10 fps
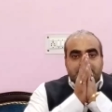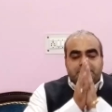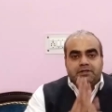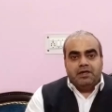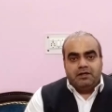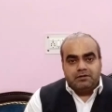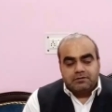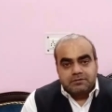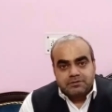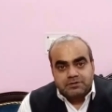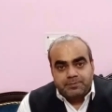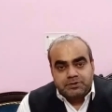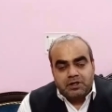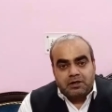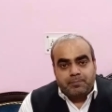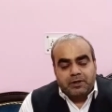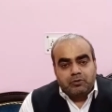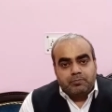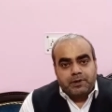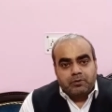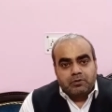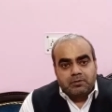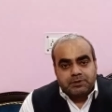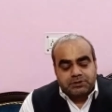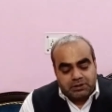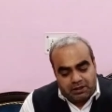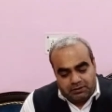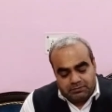जय जाट सभी जाट भाइयों बहनों को नमस्कार